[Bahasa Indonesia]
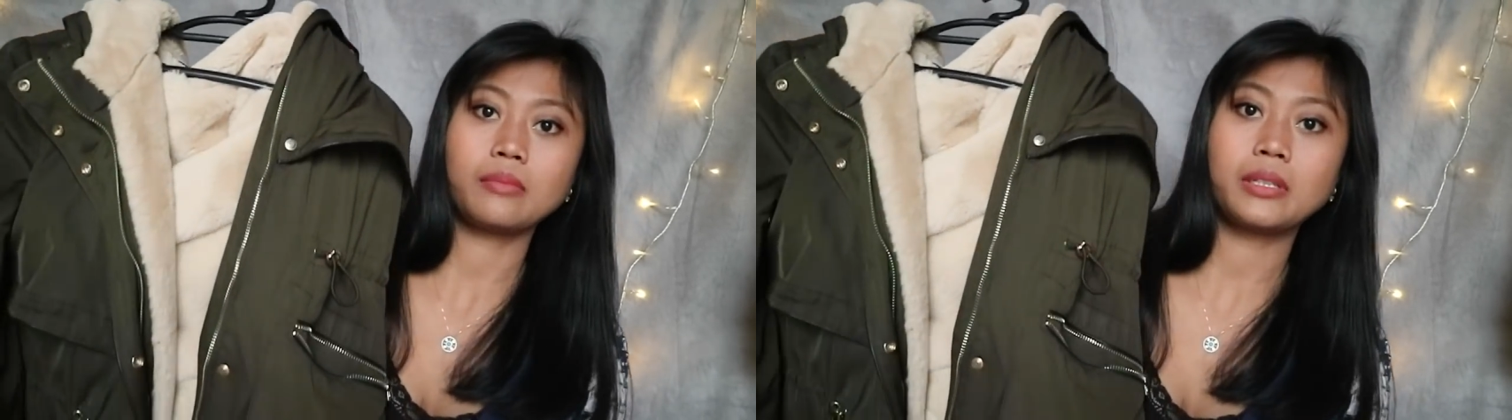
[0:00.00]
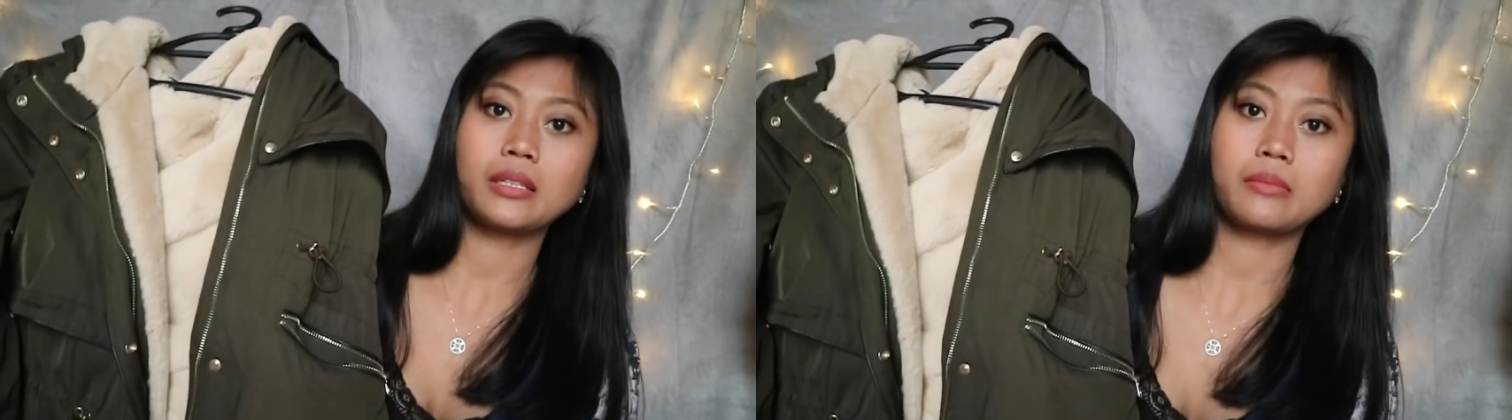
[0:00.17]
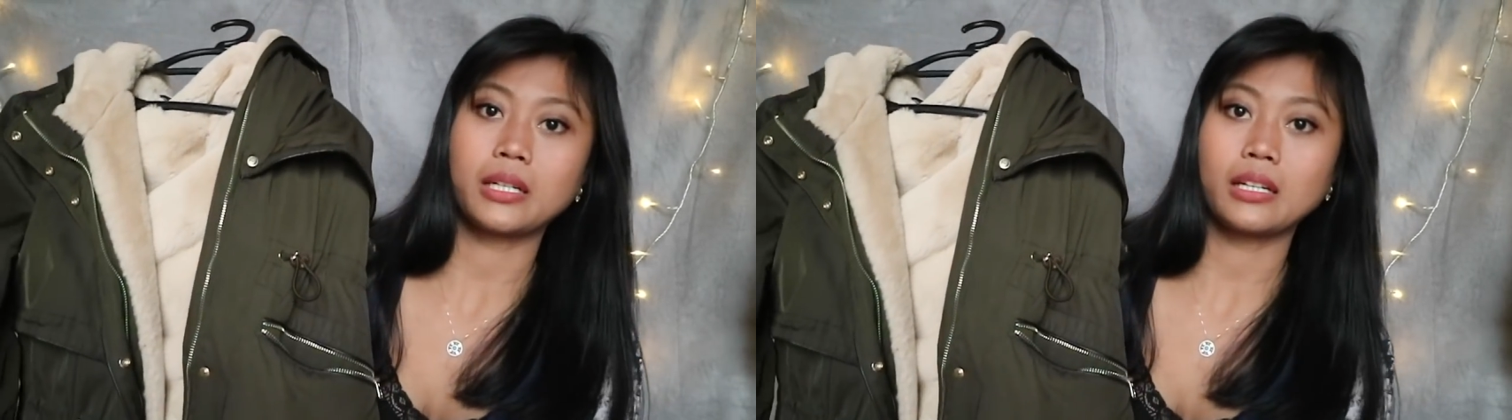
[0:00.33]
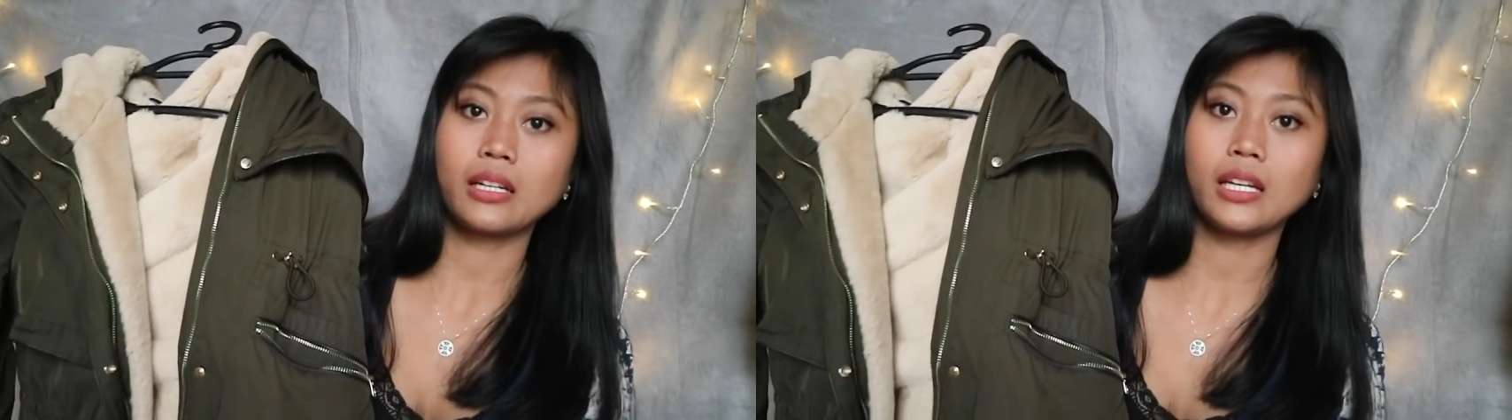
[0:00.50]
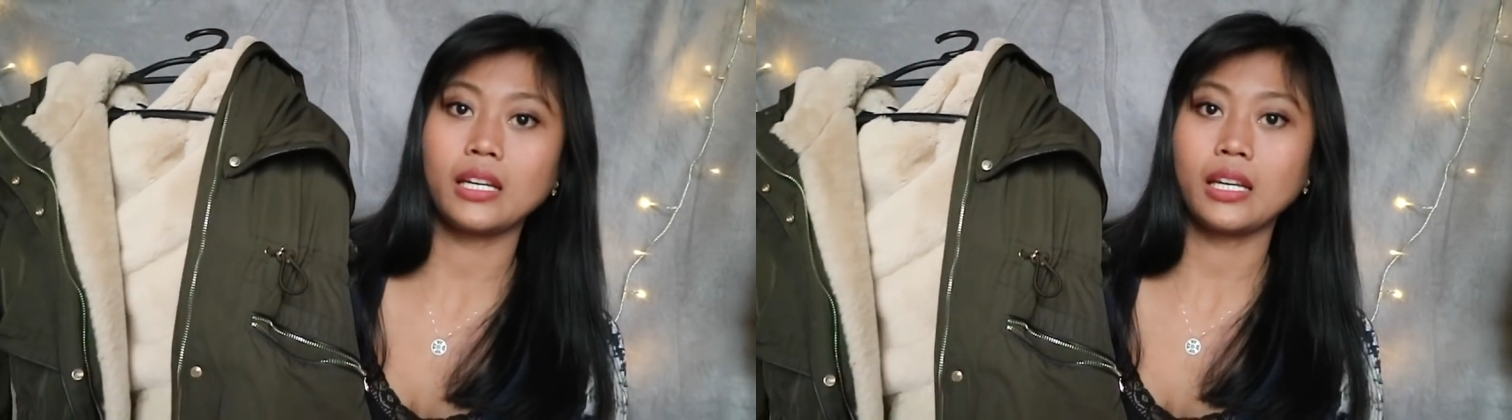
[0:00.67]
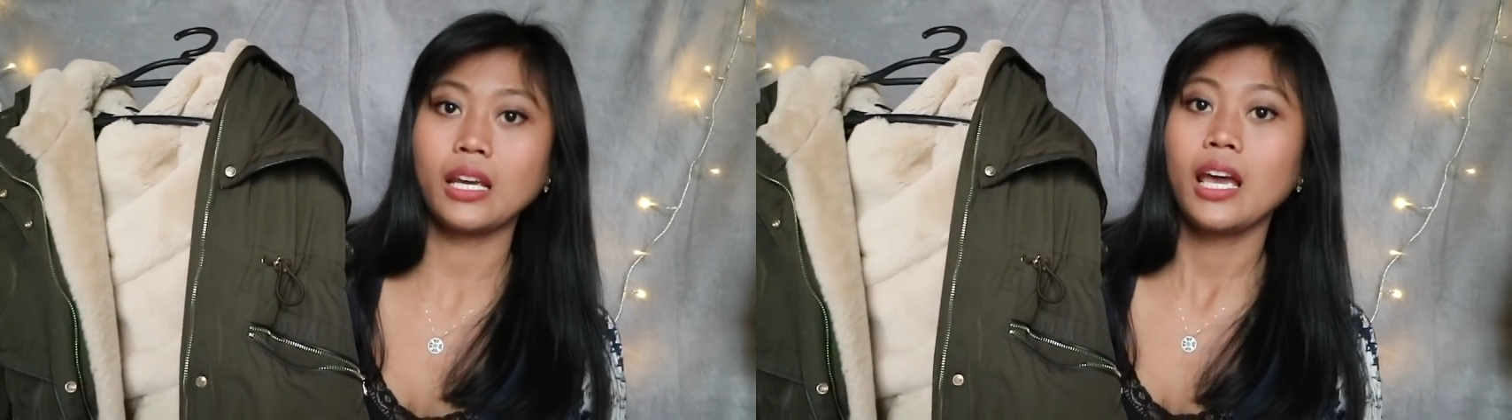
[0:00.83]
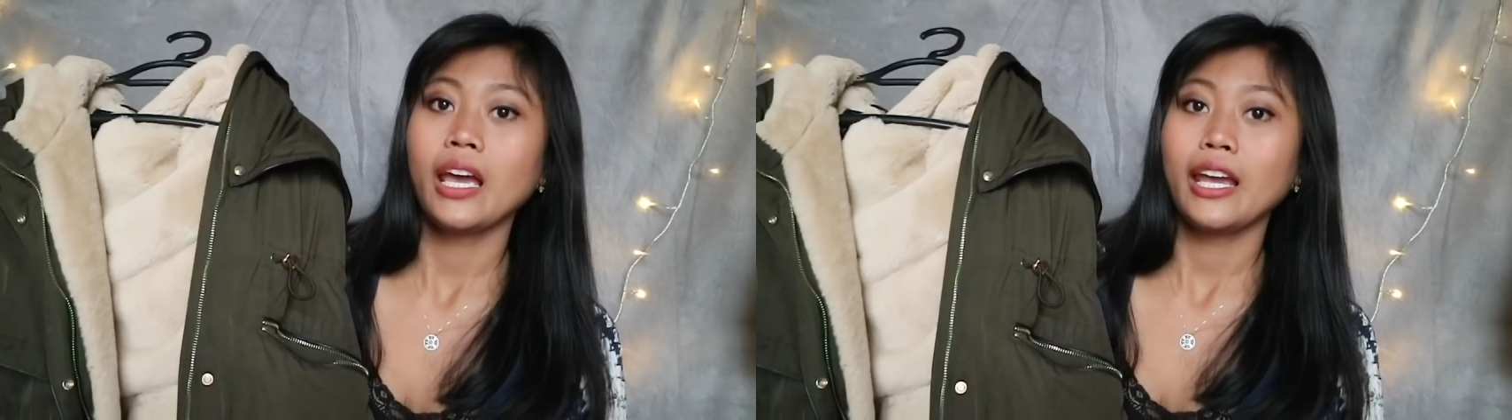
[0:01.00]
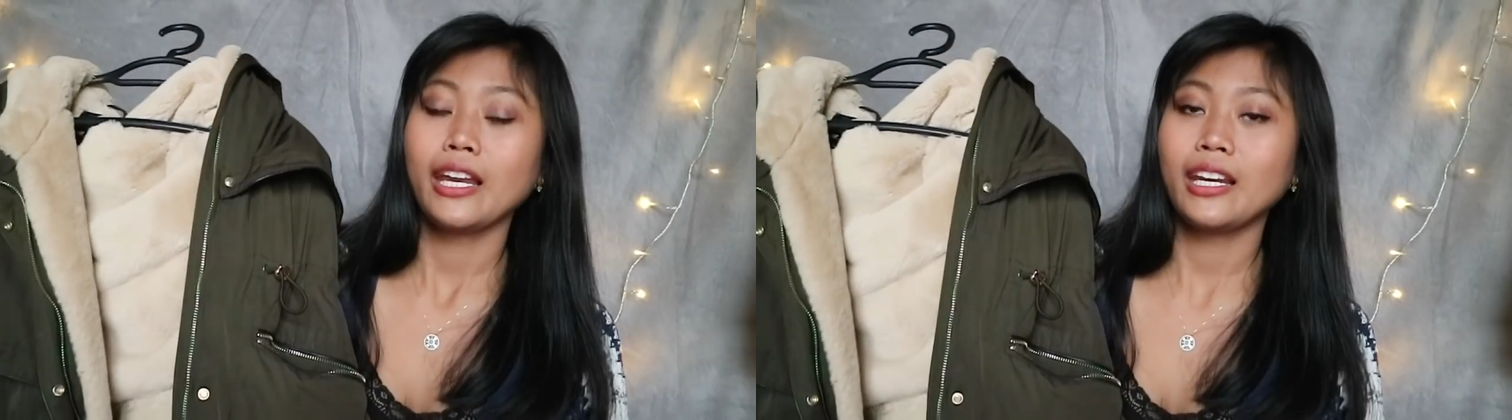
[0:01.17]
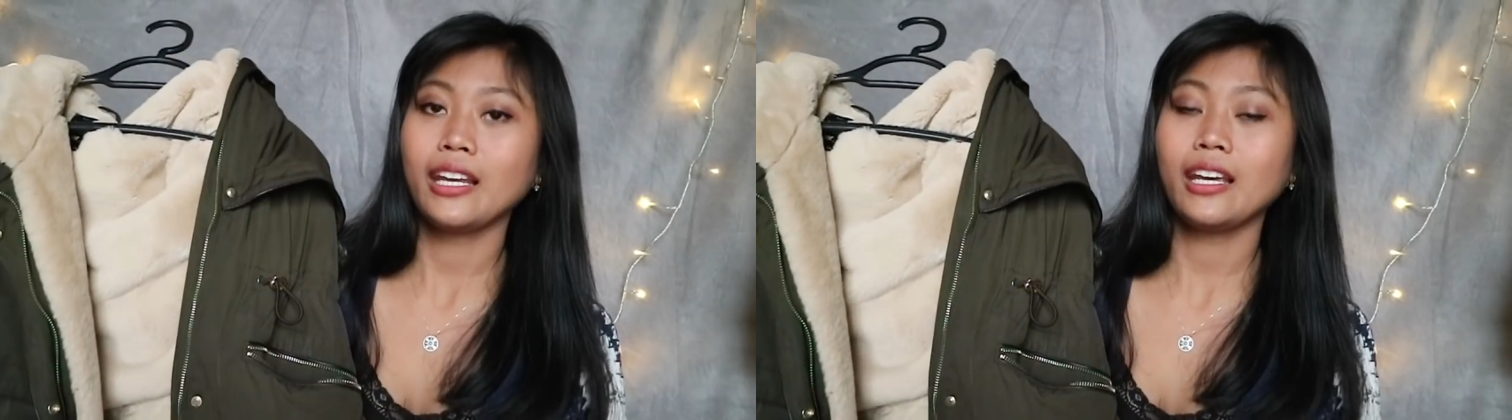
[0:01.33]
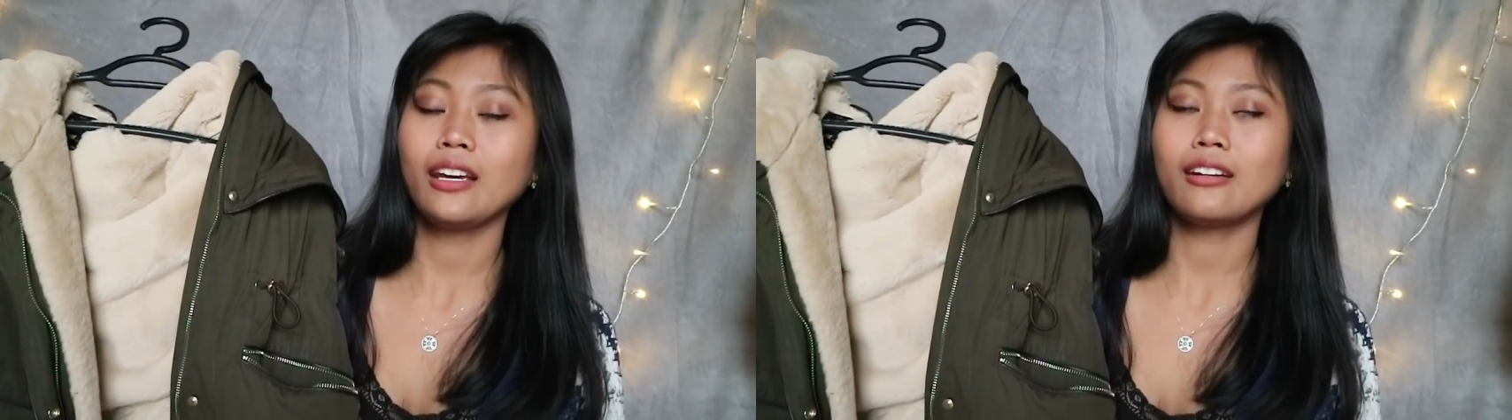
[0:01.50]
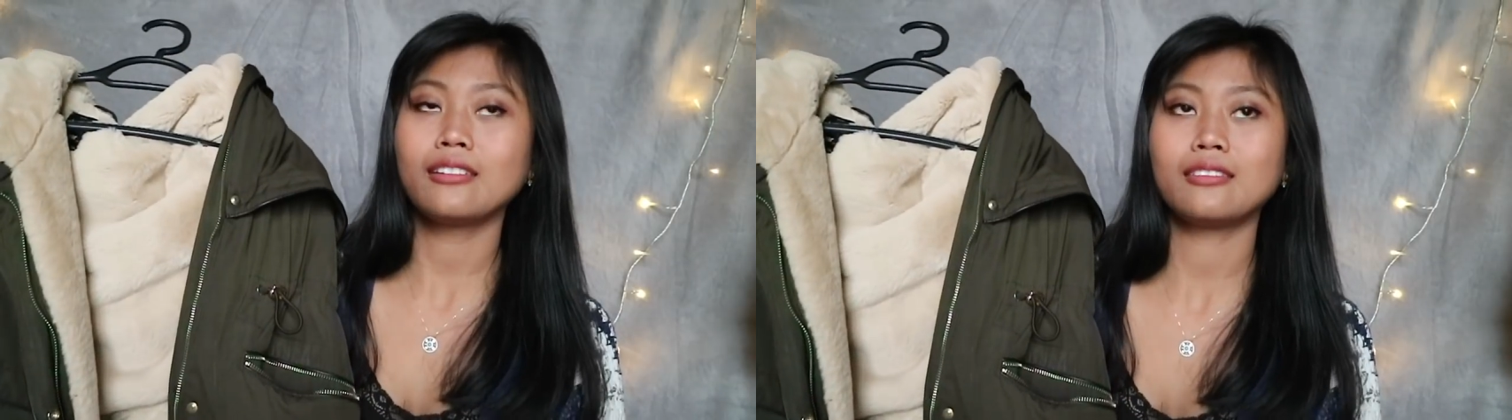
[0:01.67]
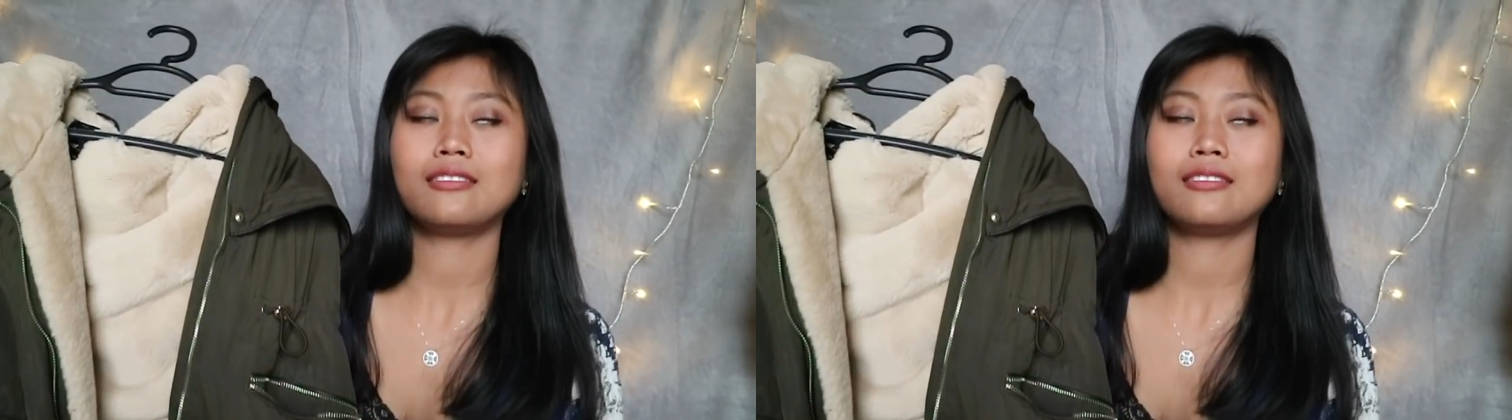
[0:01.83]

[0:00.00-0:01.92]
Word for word: teman-teman ini ini